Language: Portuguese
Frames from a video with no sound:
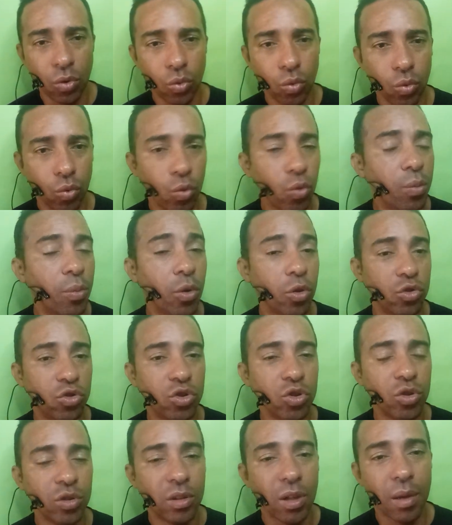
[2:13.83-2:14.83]
O
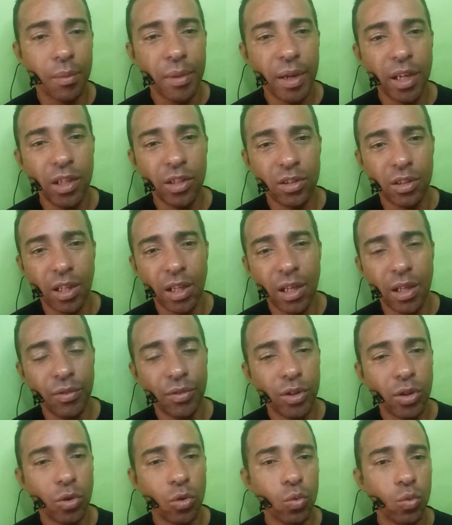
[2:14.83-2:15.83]
Botinho também
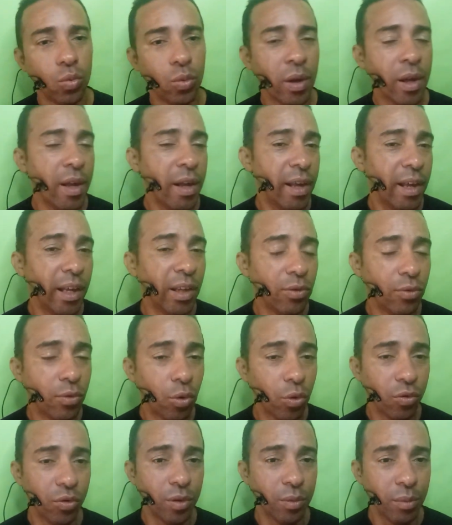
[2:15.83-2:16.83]
teve um
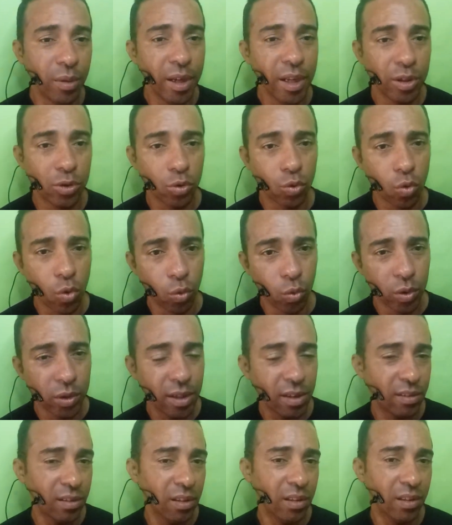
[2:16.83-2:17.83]
envolvimento com uma
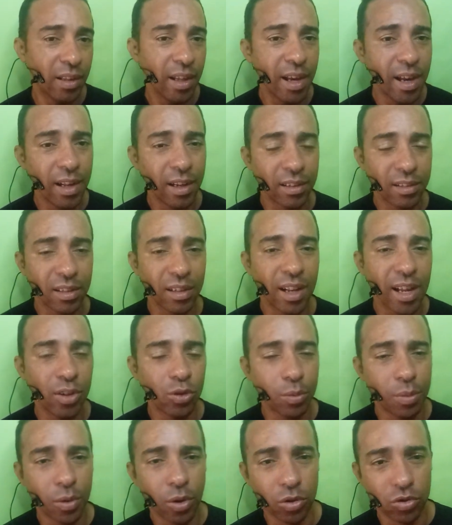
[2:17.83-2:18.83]
das internas lá
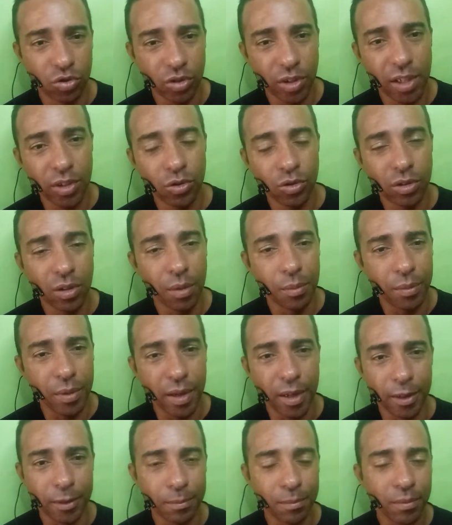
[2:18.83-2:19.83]
do projeto
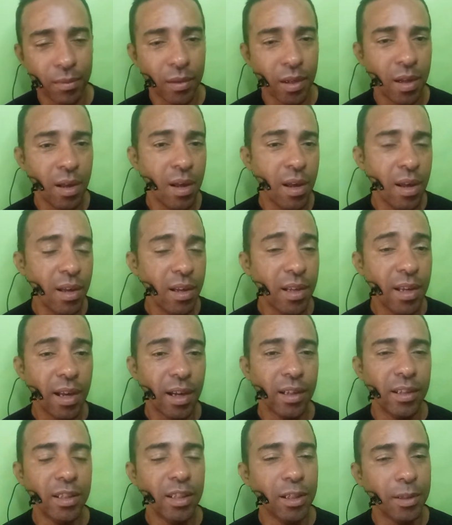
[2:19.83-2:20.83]
também. E
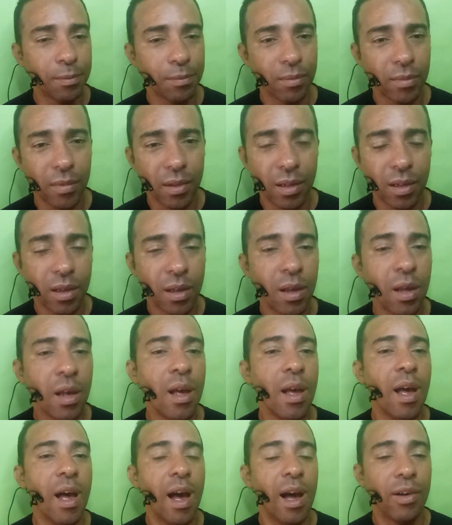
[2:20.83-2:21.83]
aí
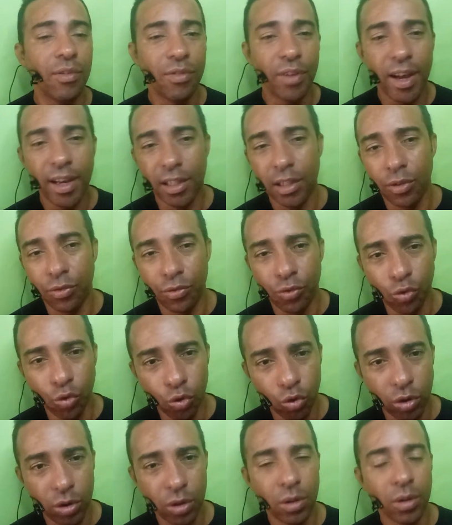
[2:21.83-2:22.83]
a vaca
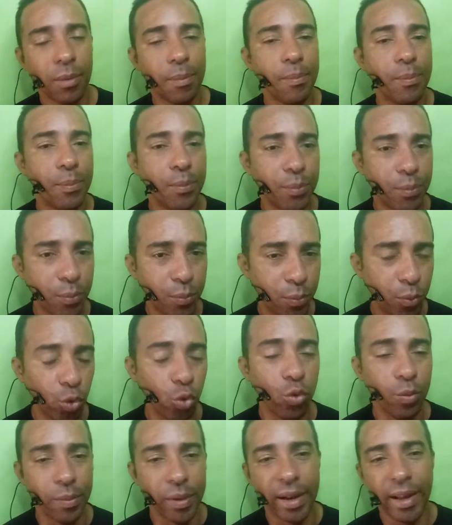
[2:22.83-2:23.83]
foi
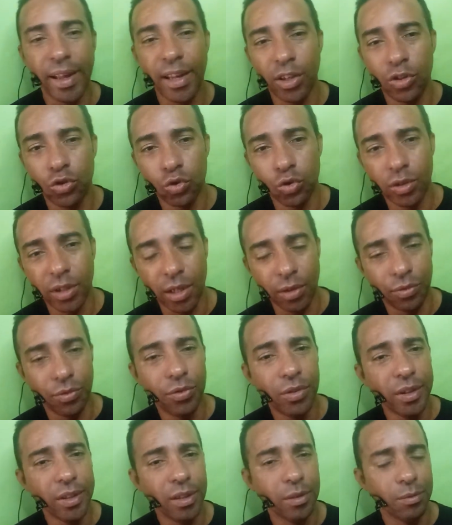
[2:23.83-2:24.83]
pro brejo
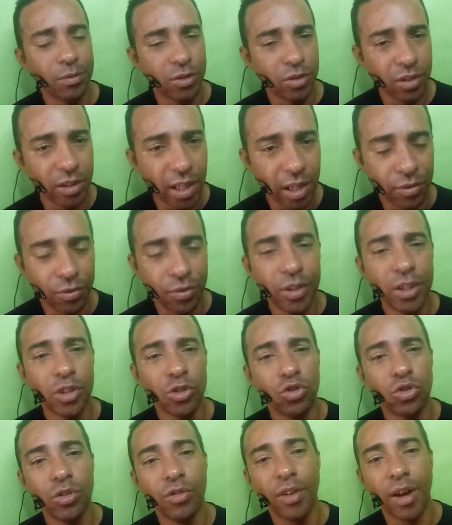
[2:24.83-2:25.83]
defini,
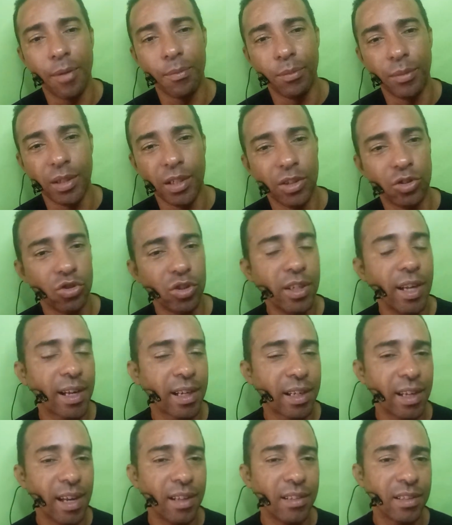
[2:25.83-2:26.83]
definitivamente e a
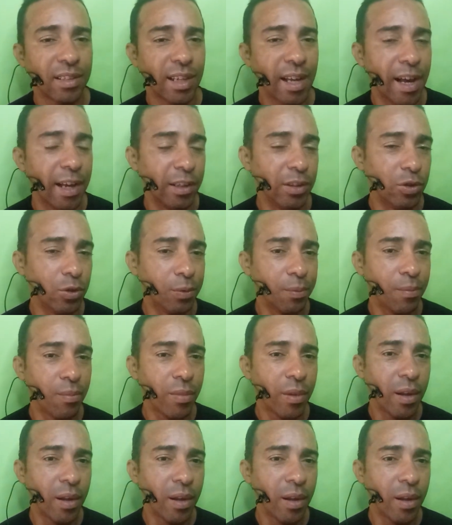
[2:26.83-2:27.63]
casa caiu.